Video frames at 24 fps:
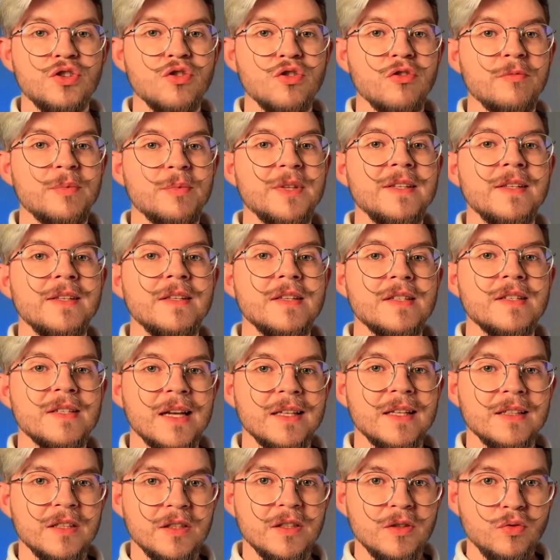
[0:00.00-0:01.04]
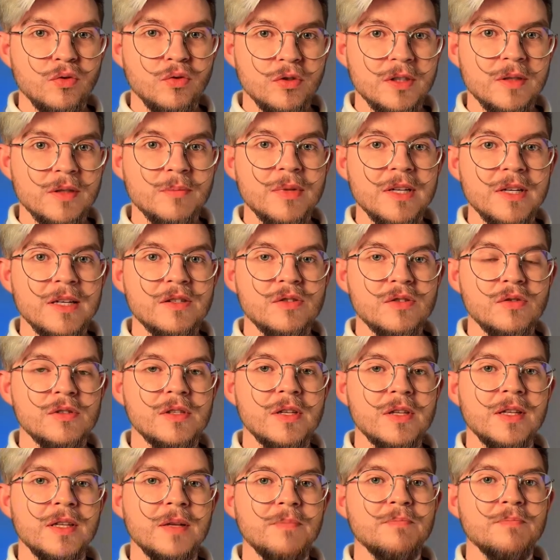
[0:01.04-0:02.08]
Еще в 50-е годы были
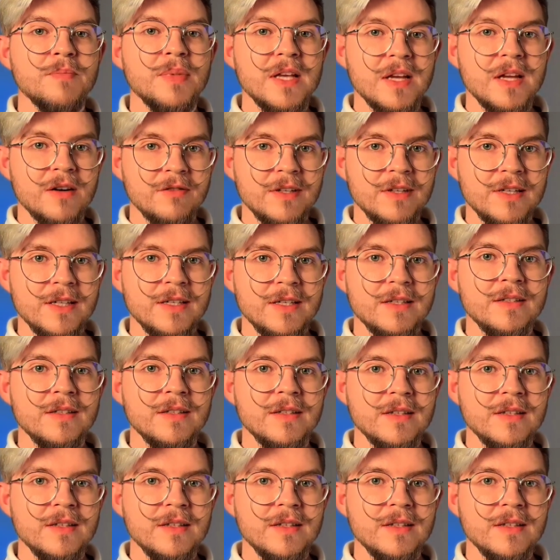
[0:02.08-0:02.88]
созданы первые